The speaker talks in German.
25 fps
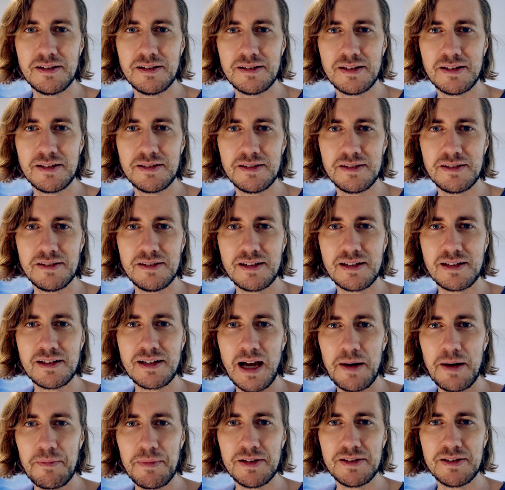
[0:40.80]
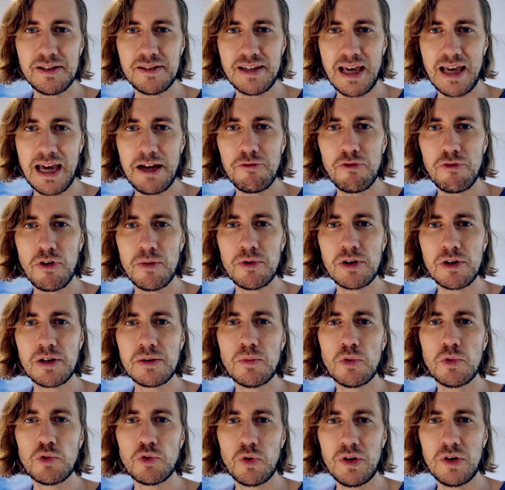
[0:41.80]
das ist die Kammer des
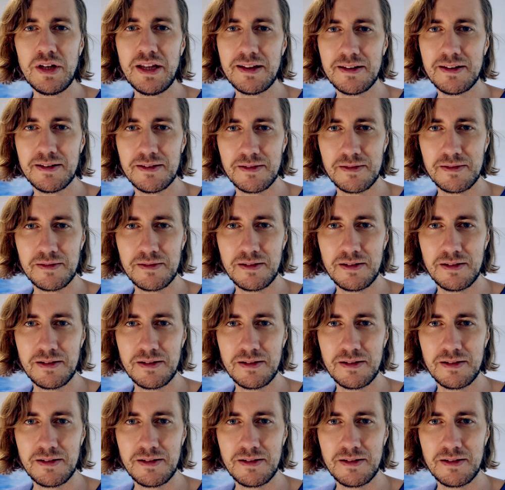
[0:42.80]
eiförmigen Monolithen.